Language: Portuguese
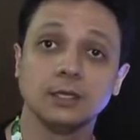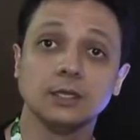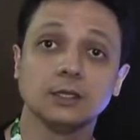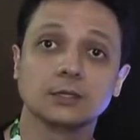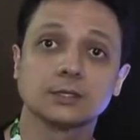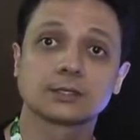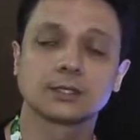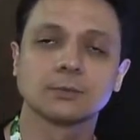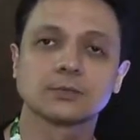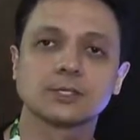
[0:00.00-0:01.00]
e
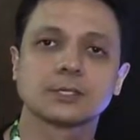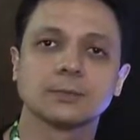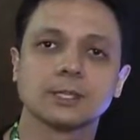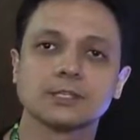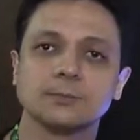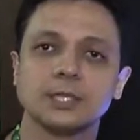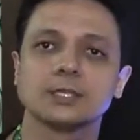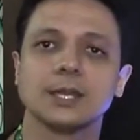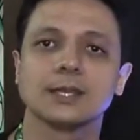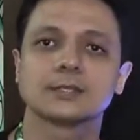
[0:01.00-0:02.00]
estamos em semana de
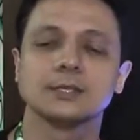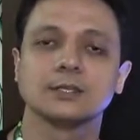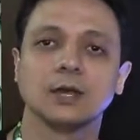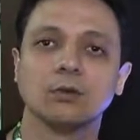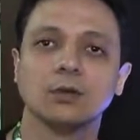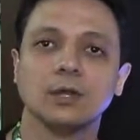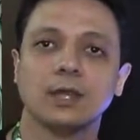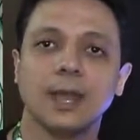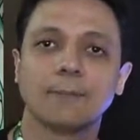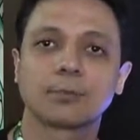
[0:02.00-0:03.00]
BGS, então
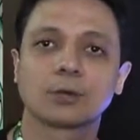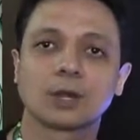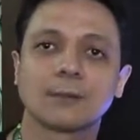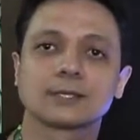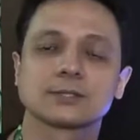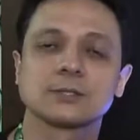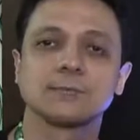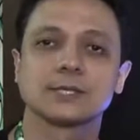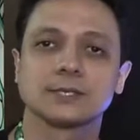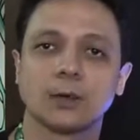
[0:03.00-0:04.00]
é programação
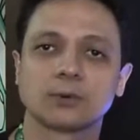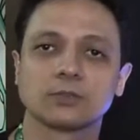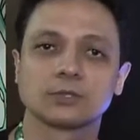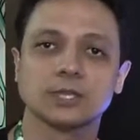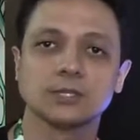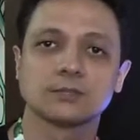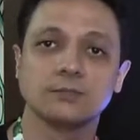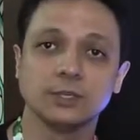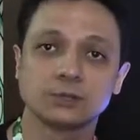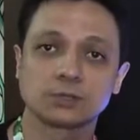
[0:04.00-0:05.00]
especial para vocês,
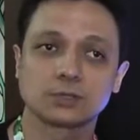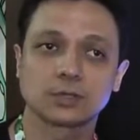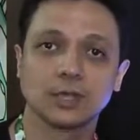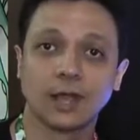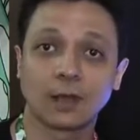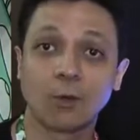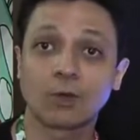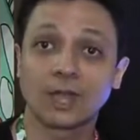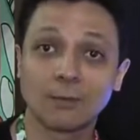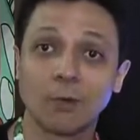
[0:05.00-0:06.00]
vídeos a
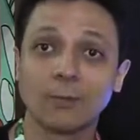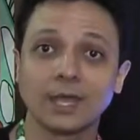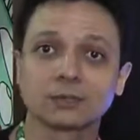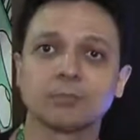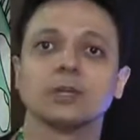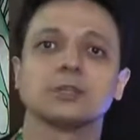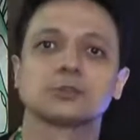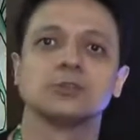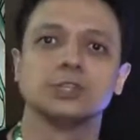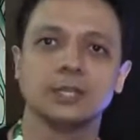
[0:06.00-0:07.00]
qualquer momento podem
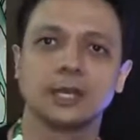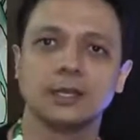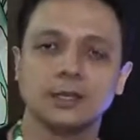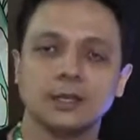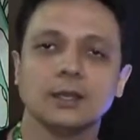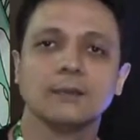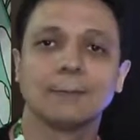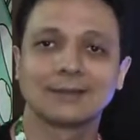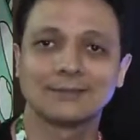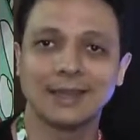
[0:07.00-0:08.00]
surgir aí,
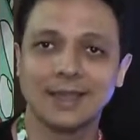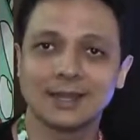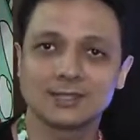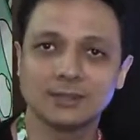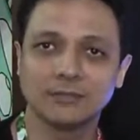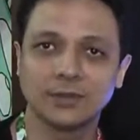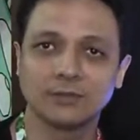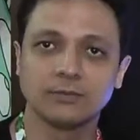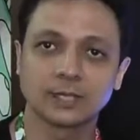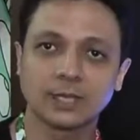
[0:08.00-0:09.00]
matérias,
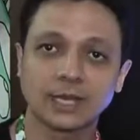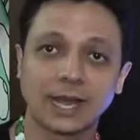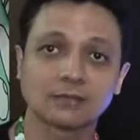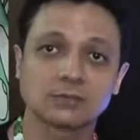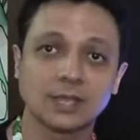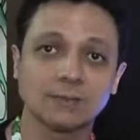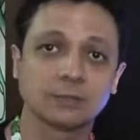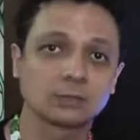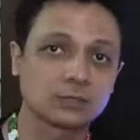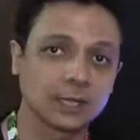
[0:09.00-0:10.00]
enfim, fiquem ligados
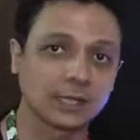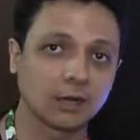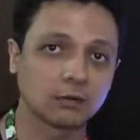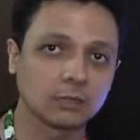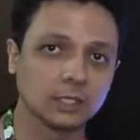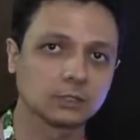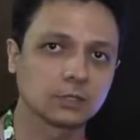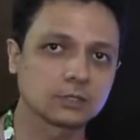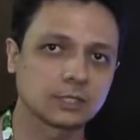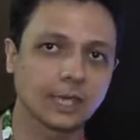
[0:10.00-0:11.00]
sempre no nosso canal e no
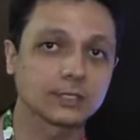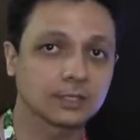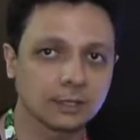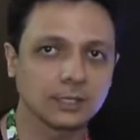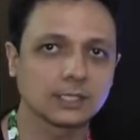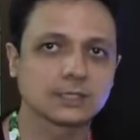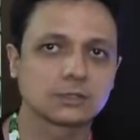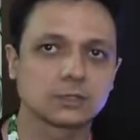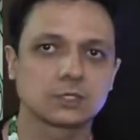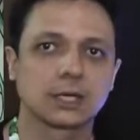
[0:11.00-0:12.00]
nosso site e também nas
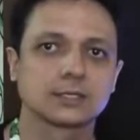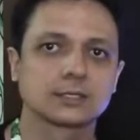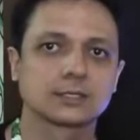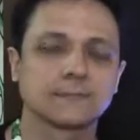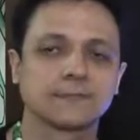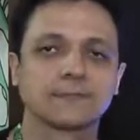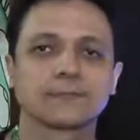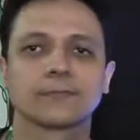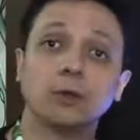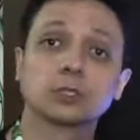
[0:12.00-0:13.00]
redes sociais.
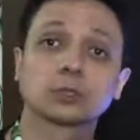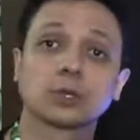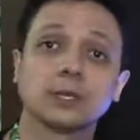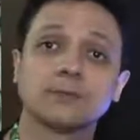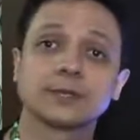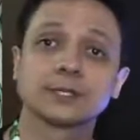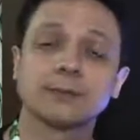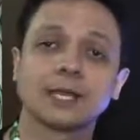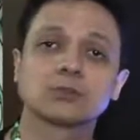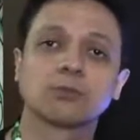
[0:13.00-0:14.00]
Hoje eu tô aqui para fazer
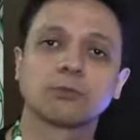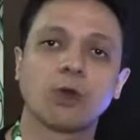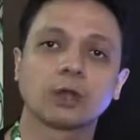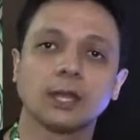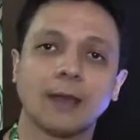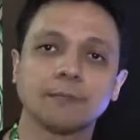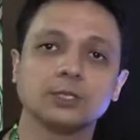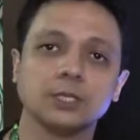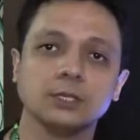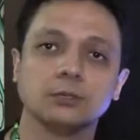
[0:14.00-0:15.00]
mais um vlog
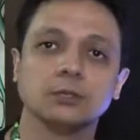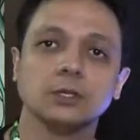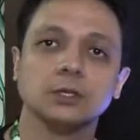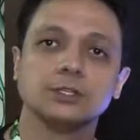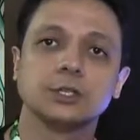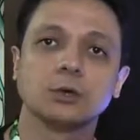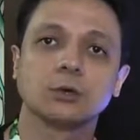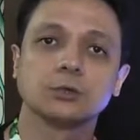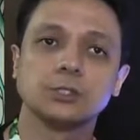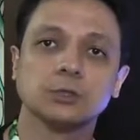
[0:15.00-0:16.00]
rapidinho de,
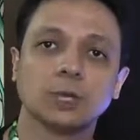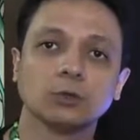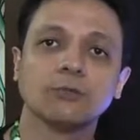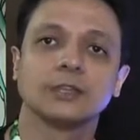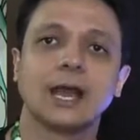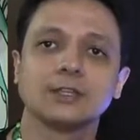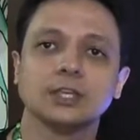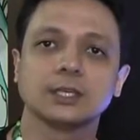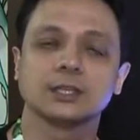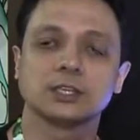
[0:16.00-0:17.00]
de, uma
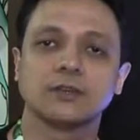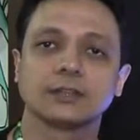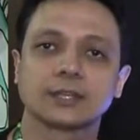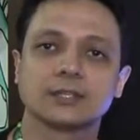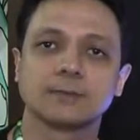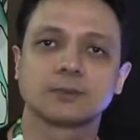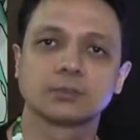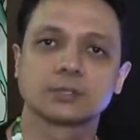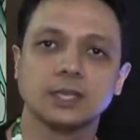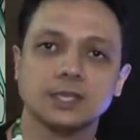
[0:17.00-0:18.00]
novidade aí que a gente vai trazer para
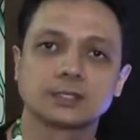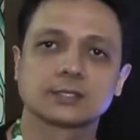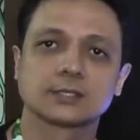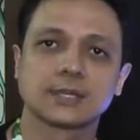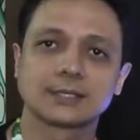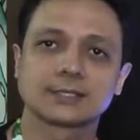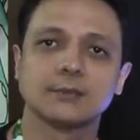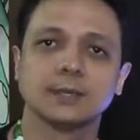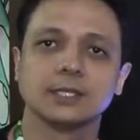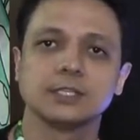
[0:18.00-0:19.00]
vocês na
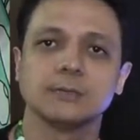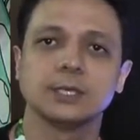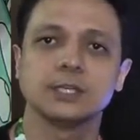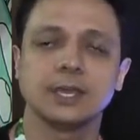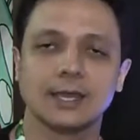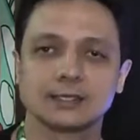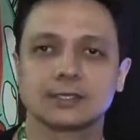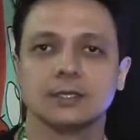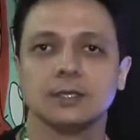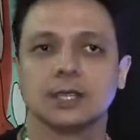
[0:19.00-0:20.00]
semana de
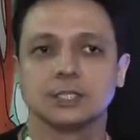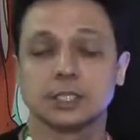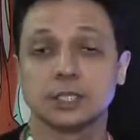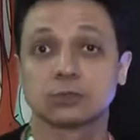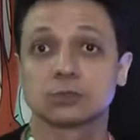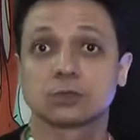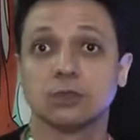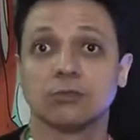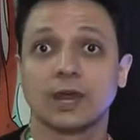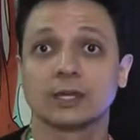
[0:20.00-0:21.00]
BGS. A gente já
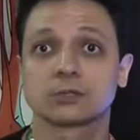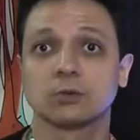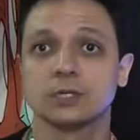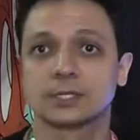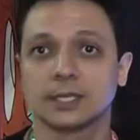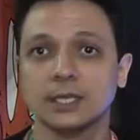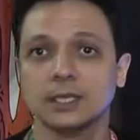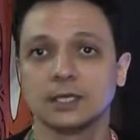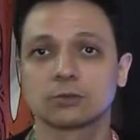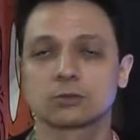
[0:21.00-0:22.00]
anunciou várias coisas
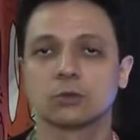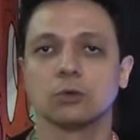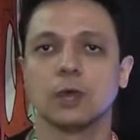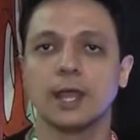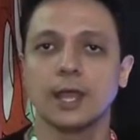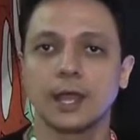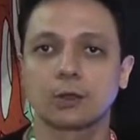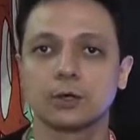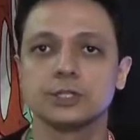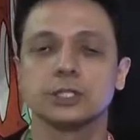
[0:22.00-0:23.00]
aí, anunciou o
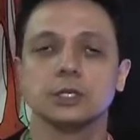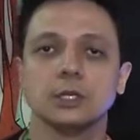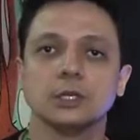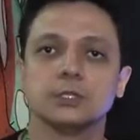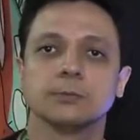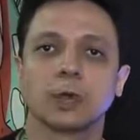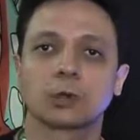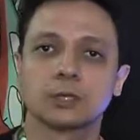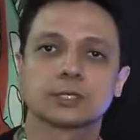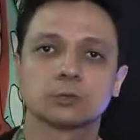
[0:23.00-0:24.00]
recorde de
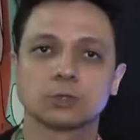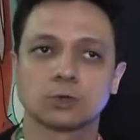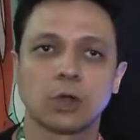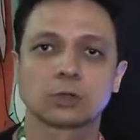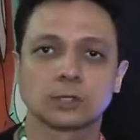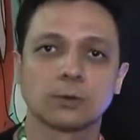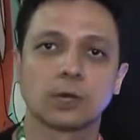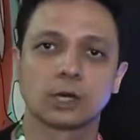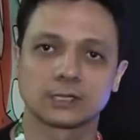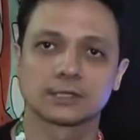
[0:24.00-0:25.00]
maior coleção de jogos, né, o
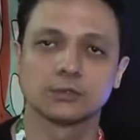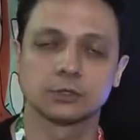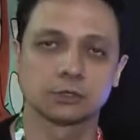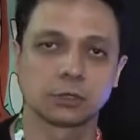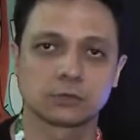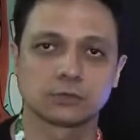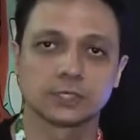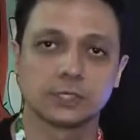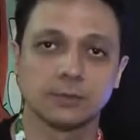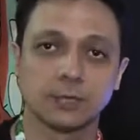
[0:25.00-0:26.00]
maior acervo de jogos do
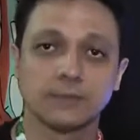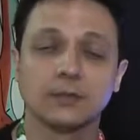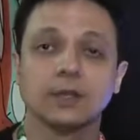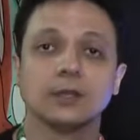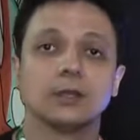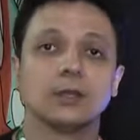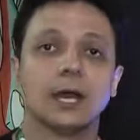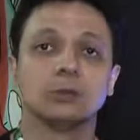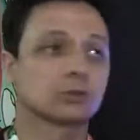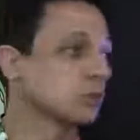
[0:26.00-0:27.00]
VGDB,
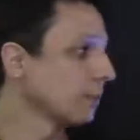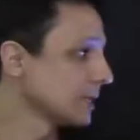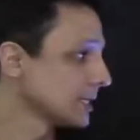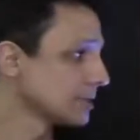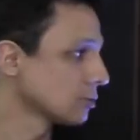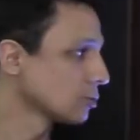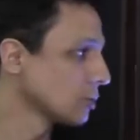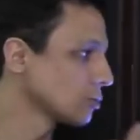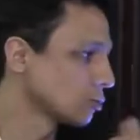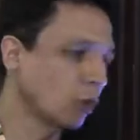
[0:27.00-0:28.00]
anunciou a presença do
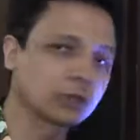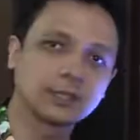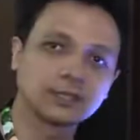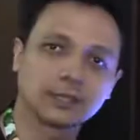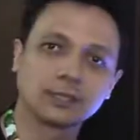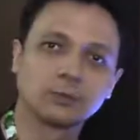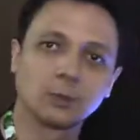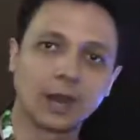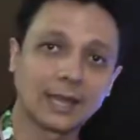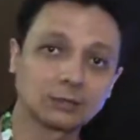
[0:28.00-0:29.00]
nosso Totem que está aqui do
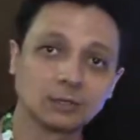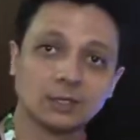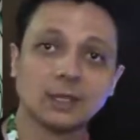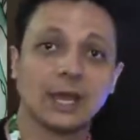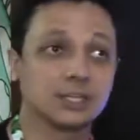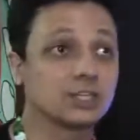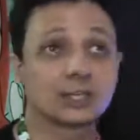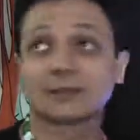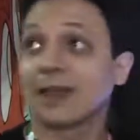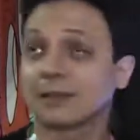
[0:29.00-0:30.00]
meu lado. A gente
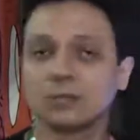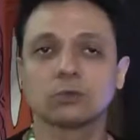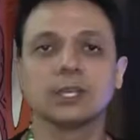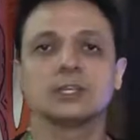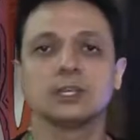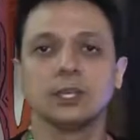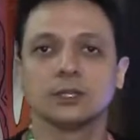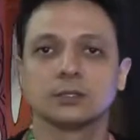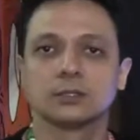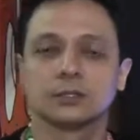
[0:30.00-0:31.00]
já está aqui no
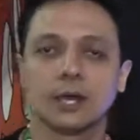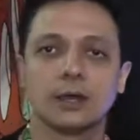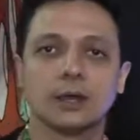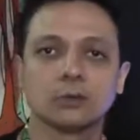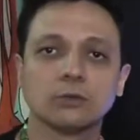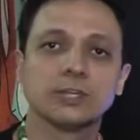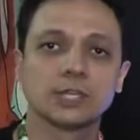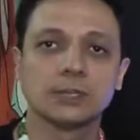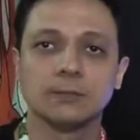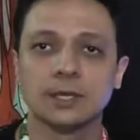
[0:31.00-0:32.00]
QG da, do
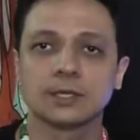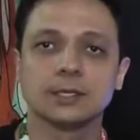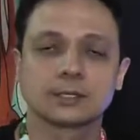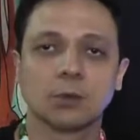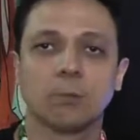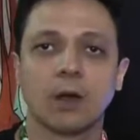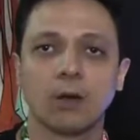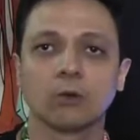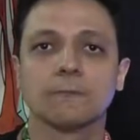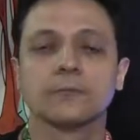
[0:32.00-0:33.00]
VGDB aqui em São
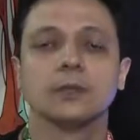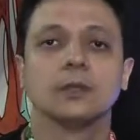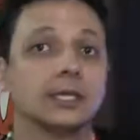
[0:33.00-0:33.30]
Paulo.